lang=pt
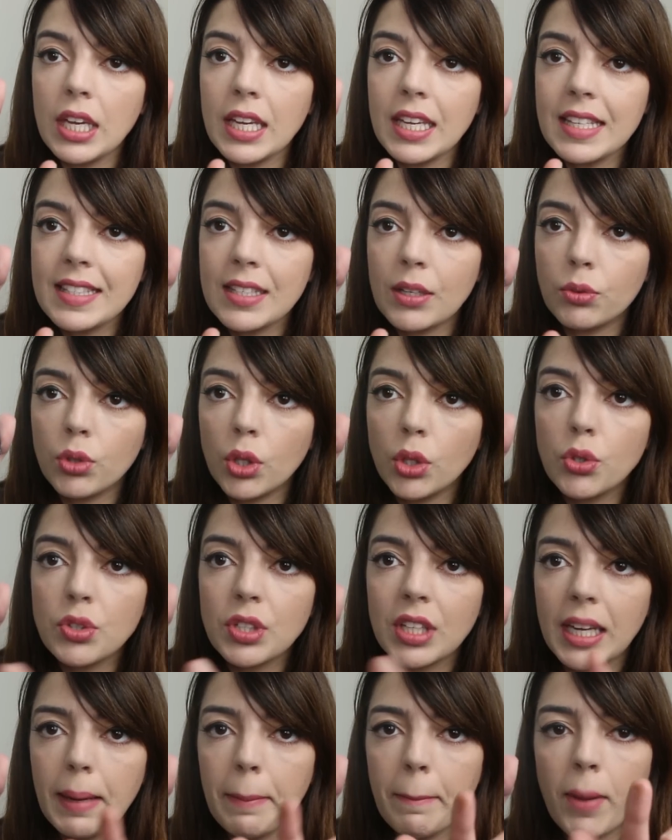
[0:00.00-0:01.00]
e são
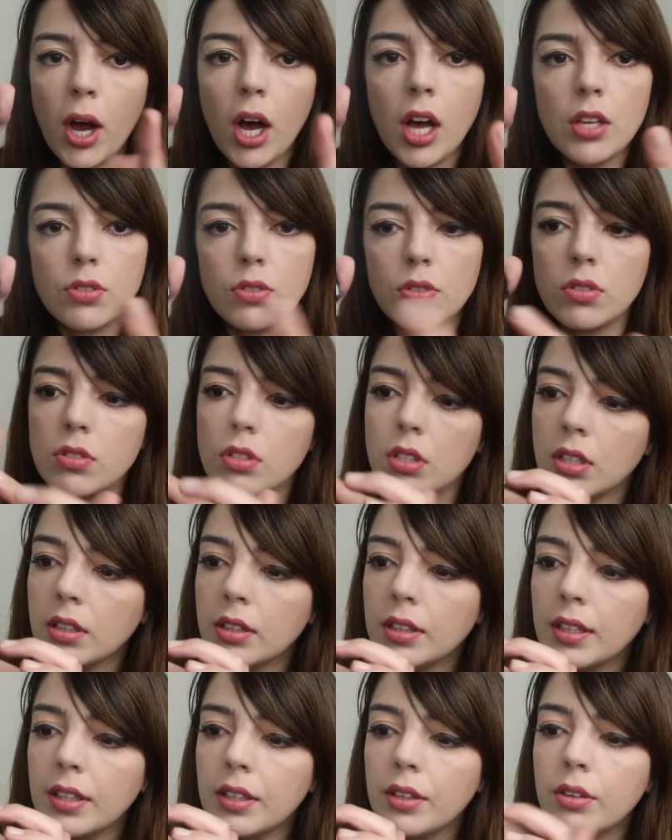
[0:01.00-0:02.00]
todos cremosos,
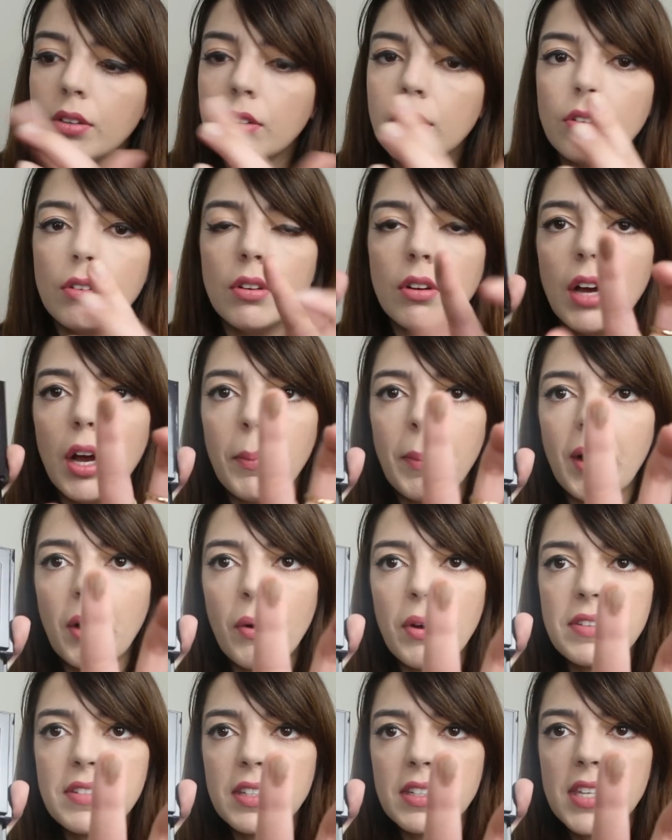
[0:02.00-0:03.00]
então é uma
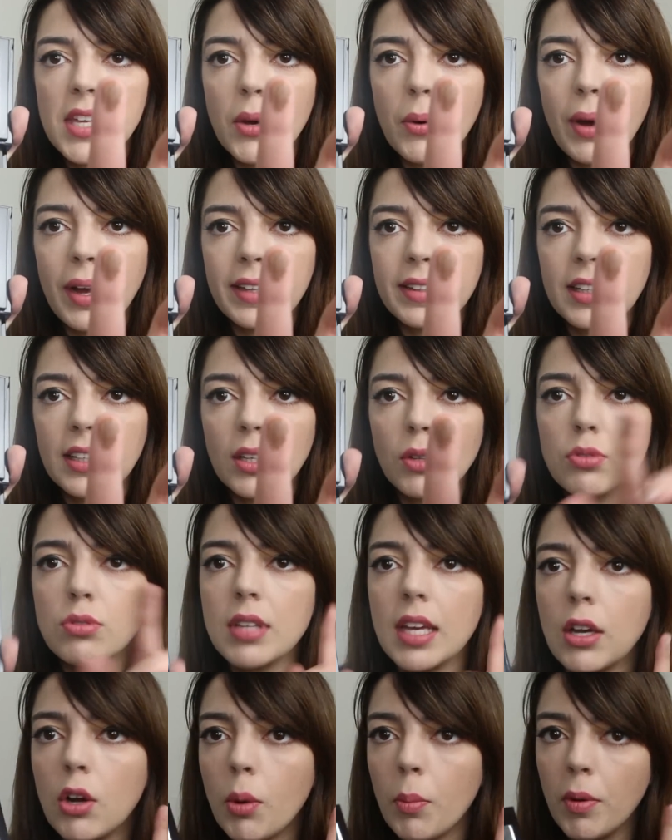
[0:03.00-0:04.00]
coisa que eu ainda não
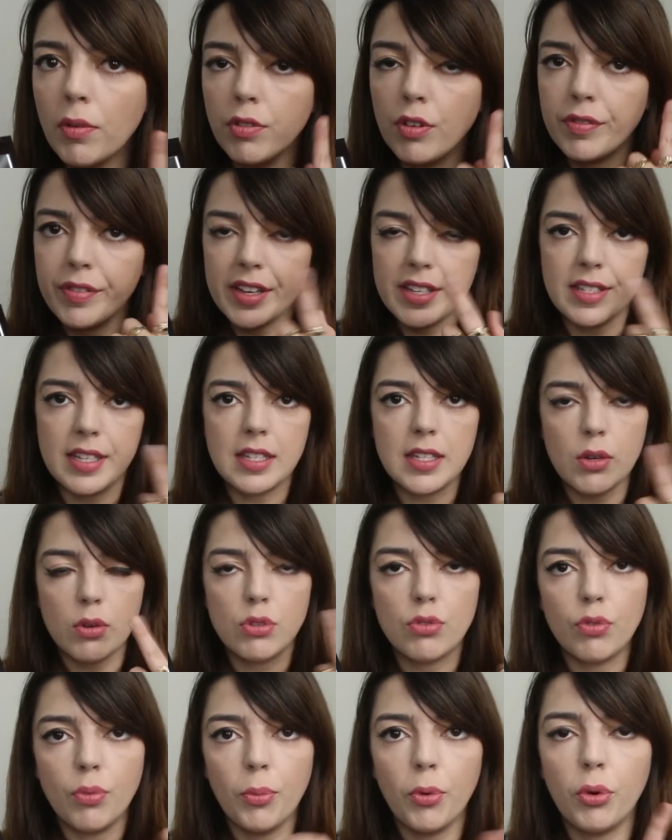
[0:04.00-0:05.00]
sei como eu vou fazer, se eu
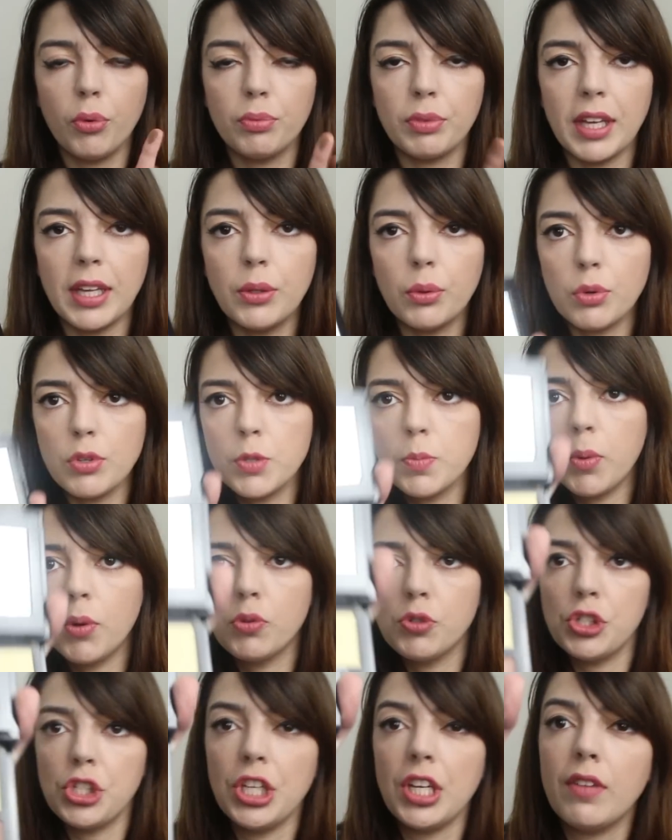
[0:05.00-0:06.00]
esfumo com dedo, com
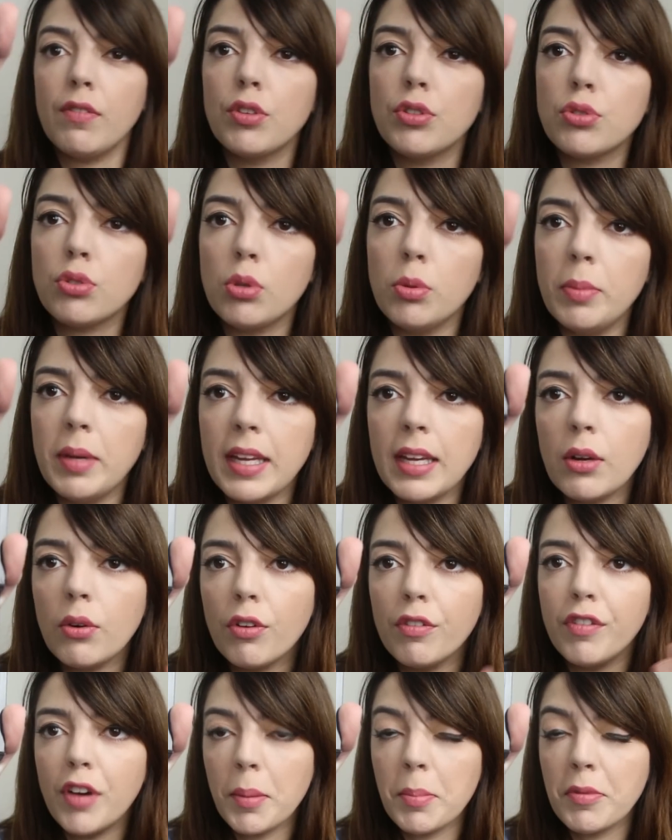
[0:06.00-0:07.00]
esponjinha, vou descobrir
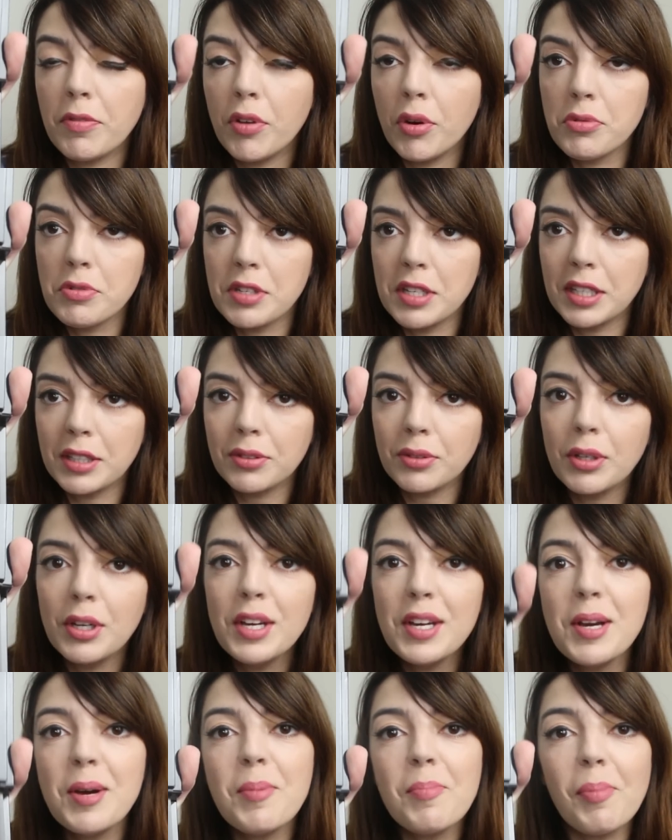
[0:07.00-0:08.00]
conforme for usando,
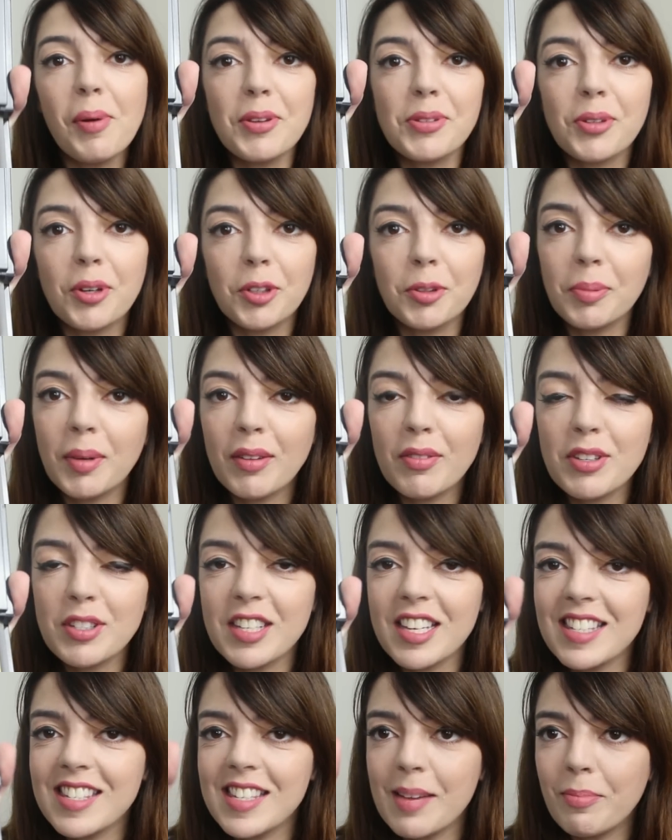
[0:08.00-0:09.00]
pois conto pra
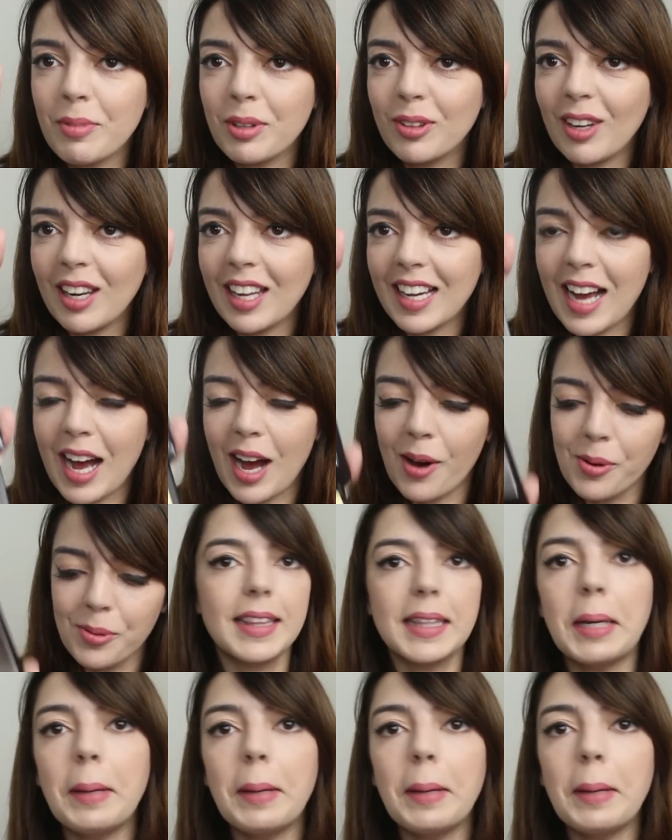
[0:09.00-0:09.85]
vocês se é muito legal.